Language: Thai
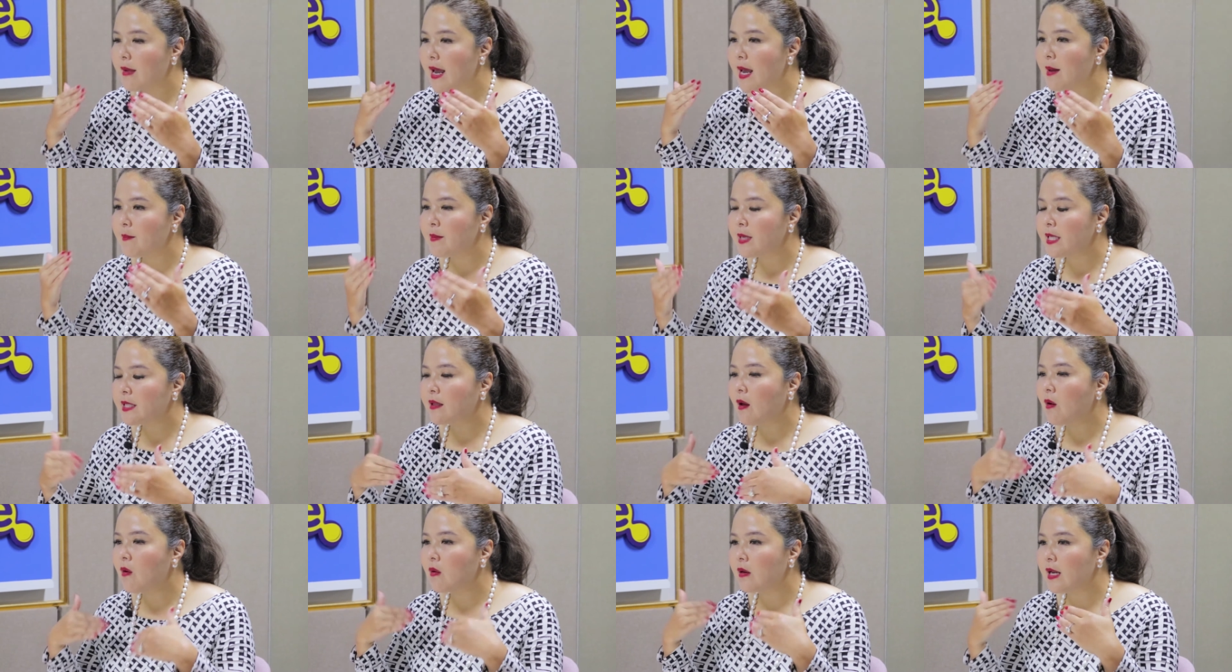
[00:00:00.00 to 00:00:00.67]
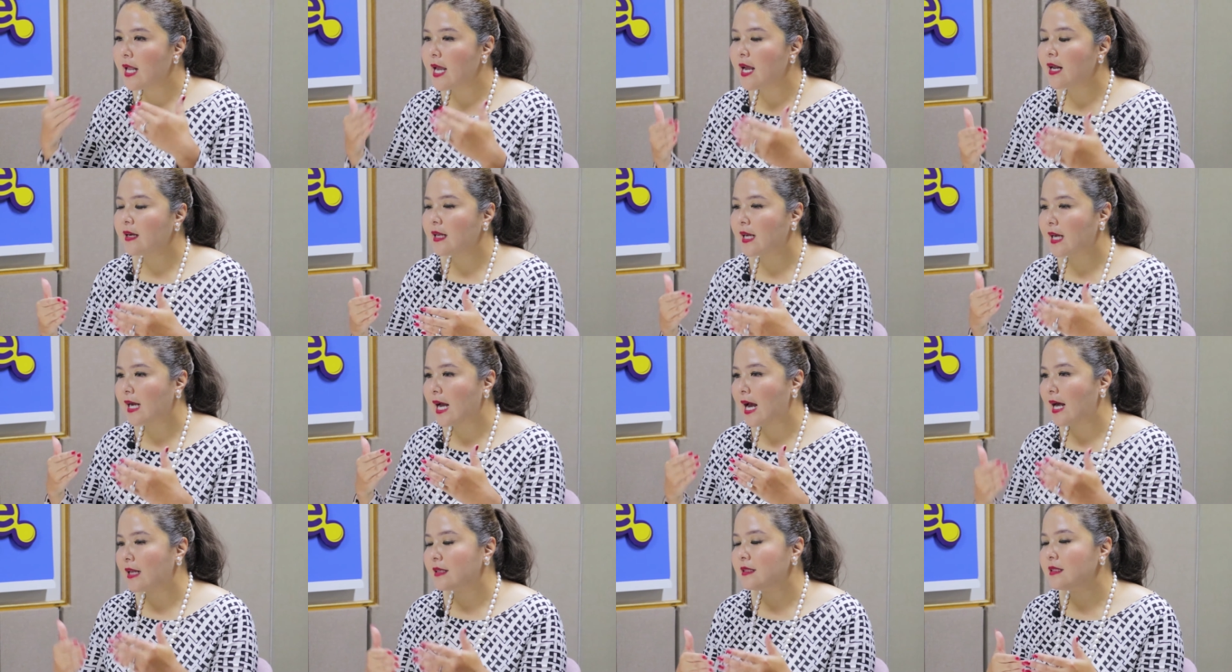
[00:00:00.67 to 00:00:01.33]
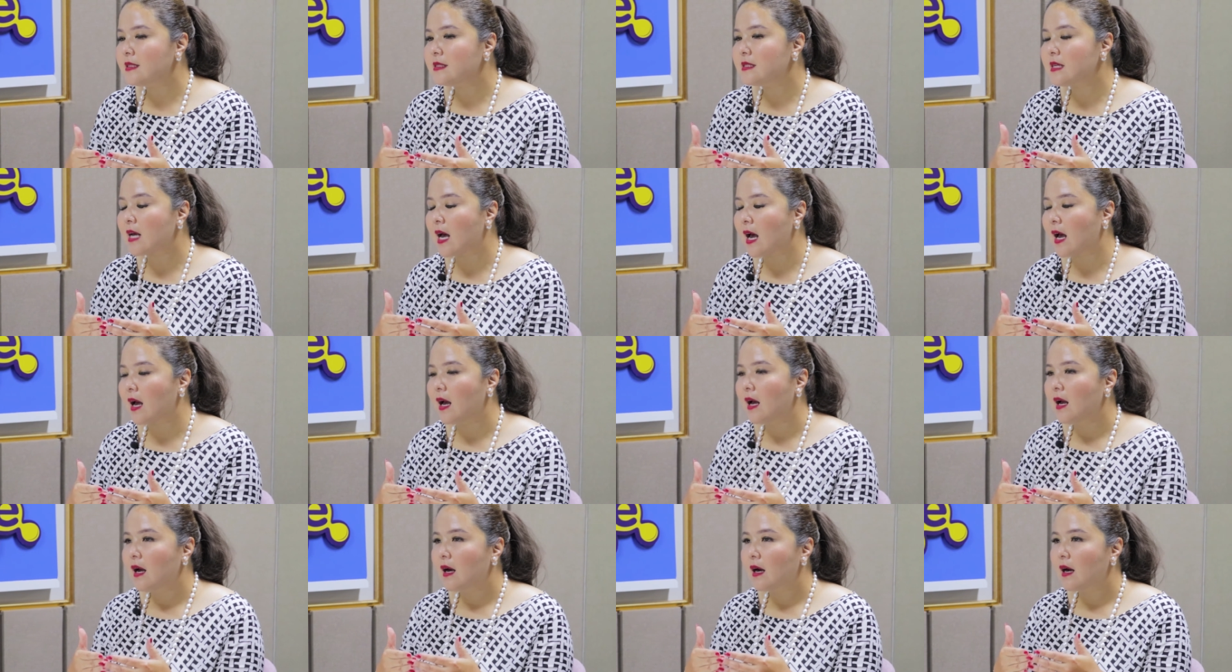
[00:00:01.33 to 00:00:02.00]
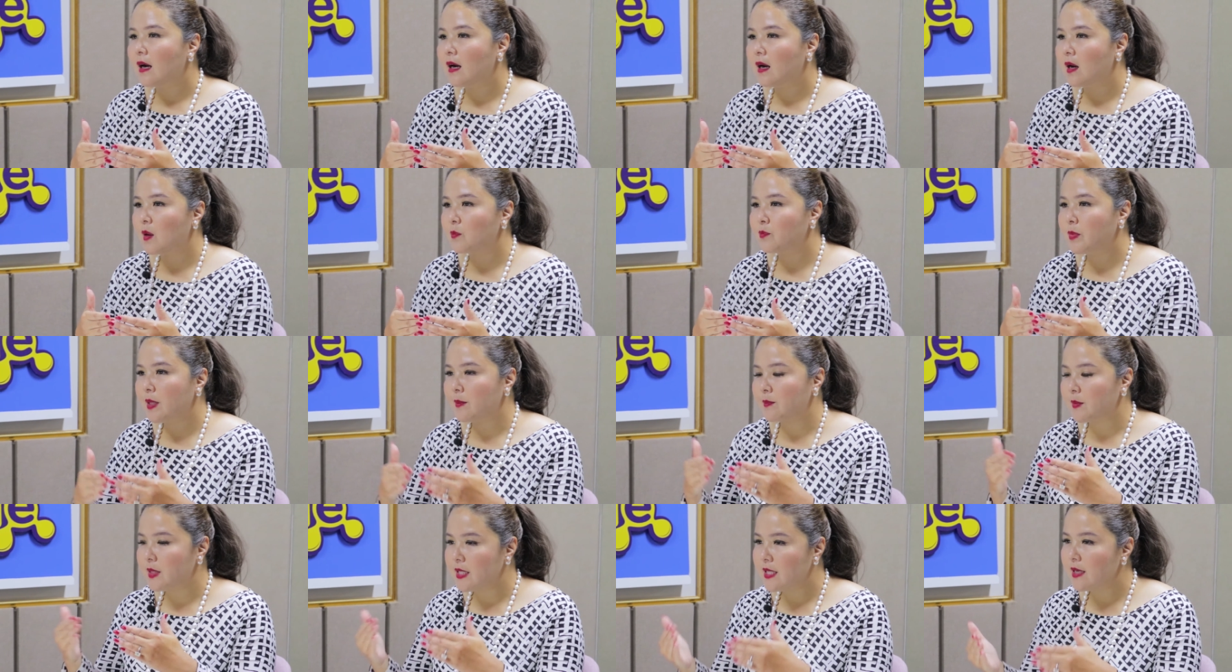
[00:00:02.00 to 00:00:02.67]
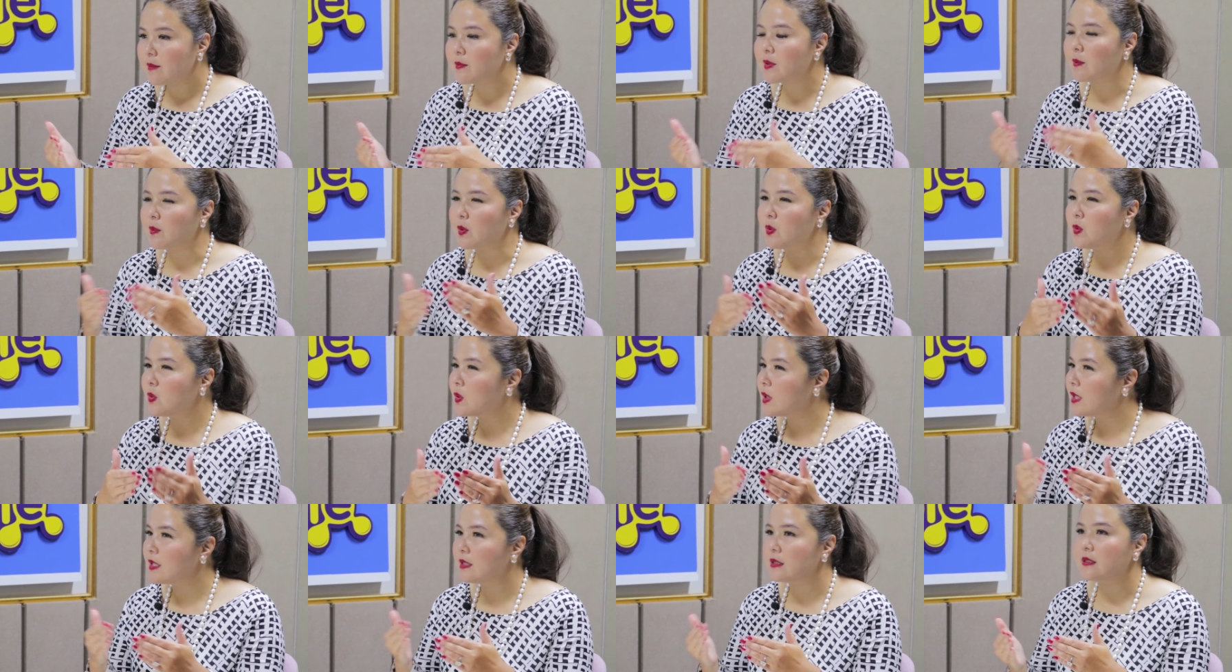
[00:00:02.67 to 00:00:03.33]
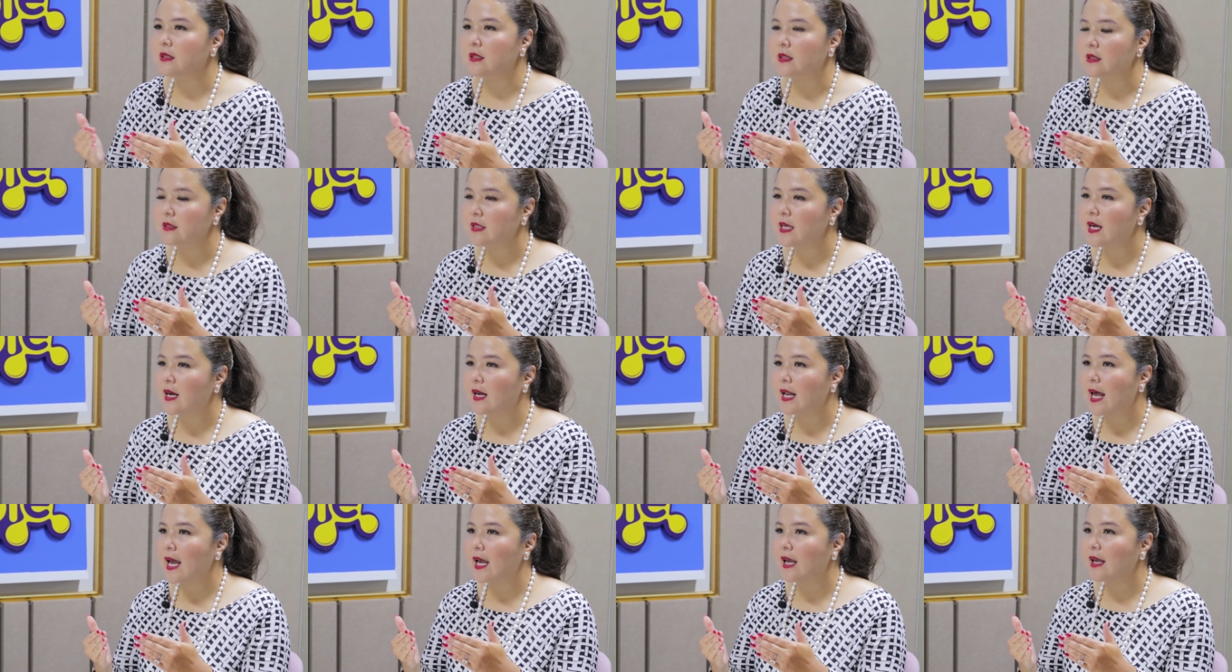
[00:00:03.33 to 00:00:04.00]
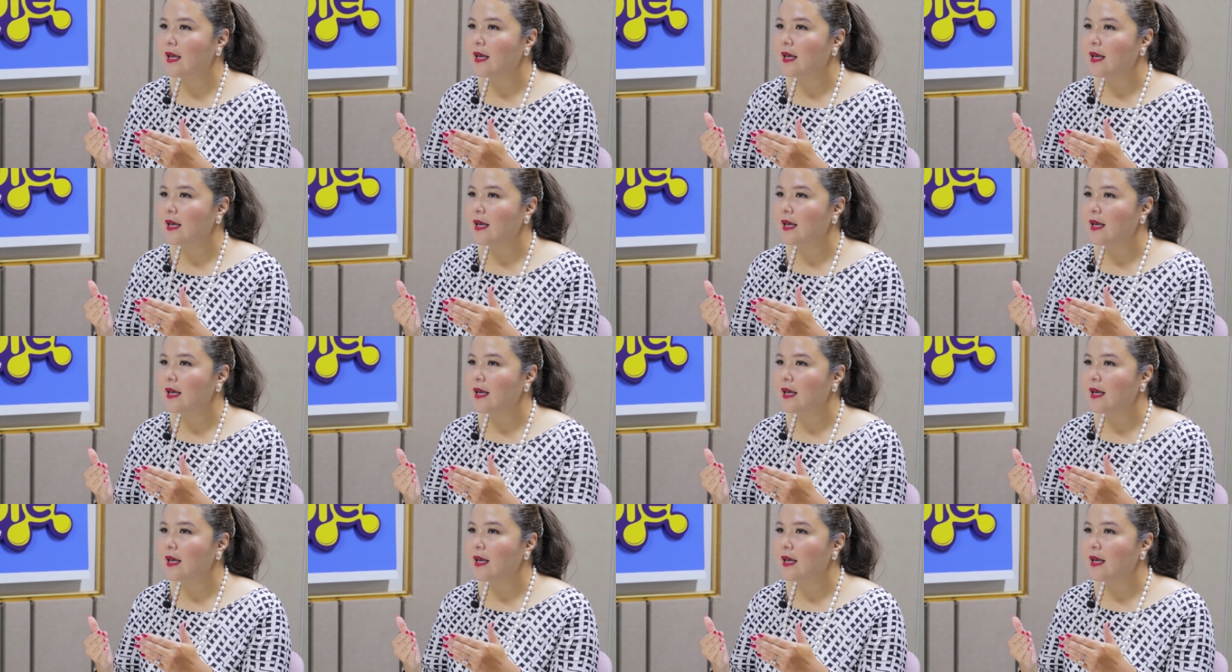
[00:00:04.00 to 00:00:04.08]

แม่ไม่ต้องเร่งในการที่จะเปรียบเทียบกับลูกคนอื่นหรืออย่างไร